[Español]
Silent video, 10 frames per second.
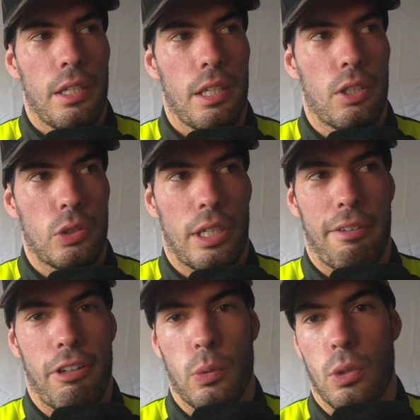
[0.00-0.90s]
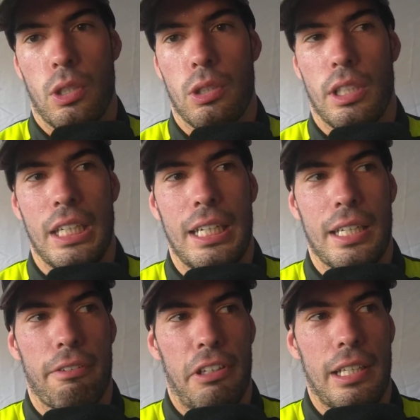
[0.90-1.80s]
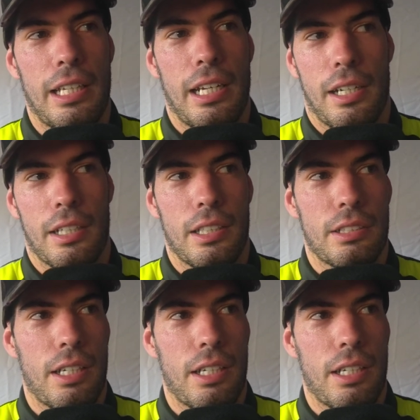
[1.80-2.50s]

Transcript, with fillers: y cosa que Facundo no tenía y al final de las rectas